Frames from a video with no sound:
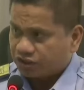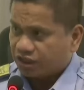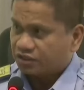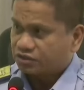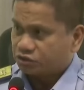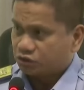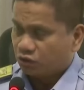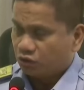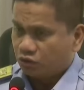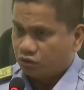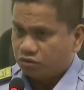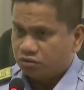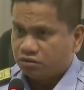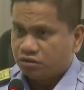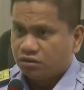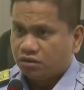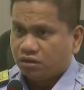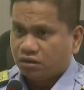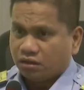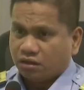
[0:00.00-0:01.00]
Skoda
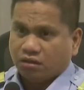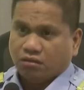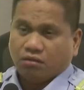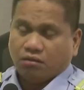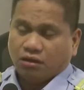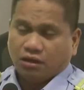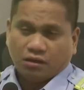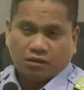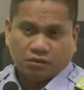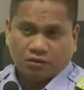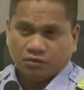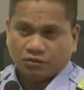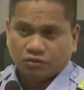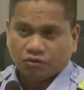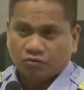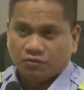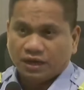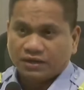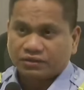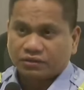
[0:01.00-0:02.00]
Shoal,
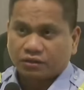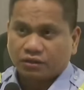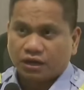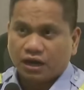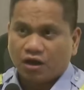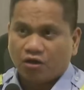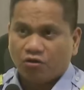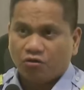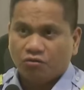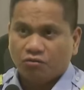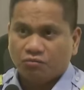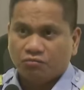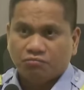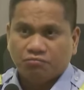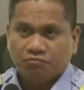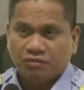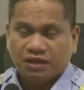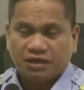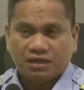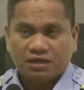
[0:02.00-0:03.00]
no matter
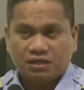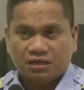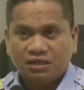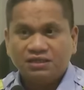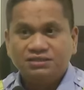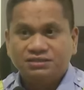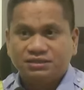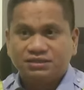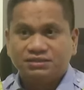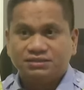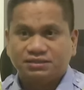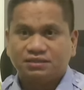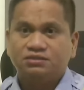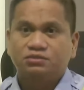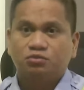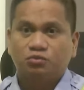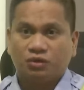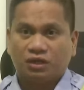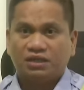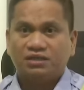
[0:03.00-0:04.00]
how many
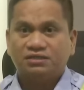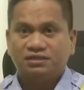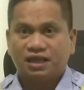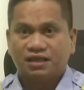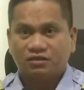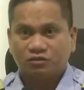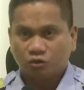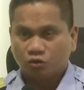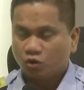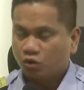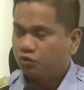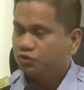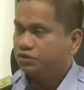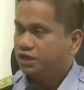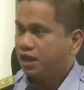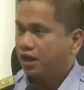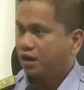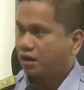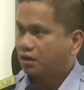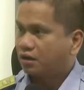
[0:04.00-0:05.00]
instances we intend to
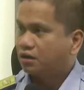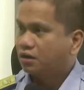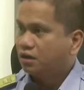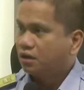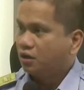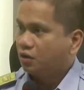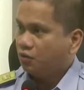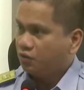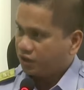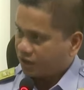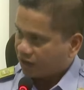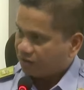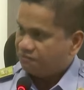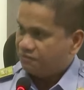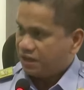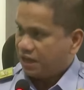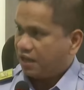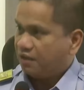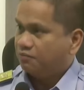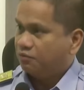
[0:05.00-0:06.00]
go there,
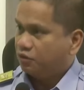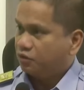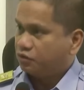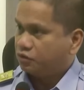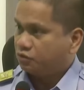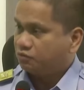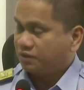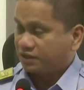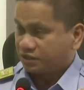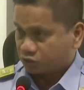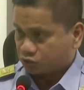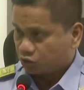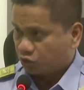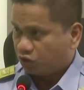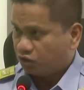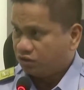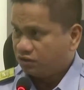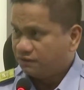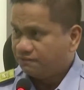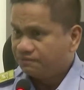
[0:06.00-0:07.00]
we can be able to
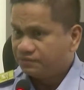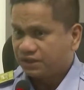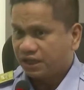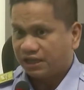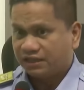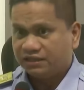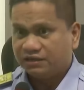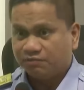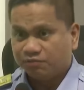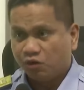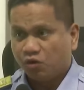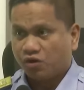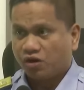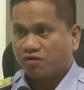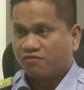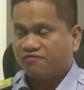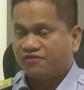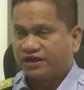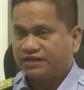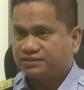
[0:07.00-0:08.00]
patrol and
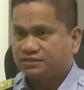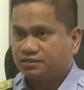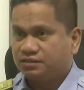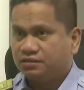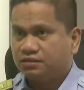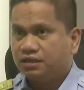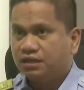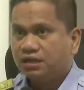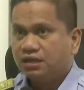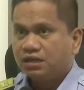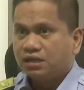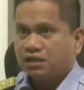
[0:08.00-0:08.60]
deploy our vessel.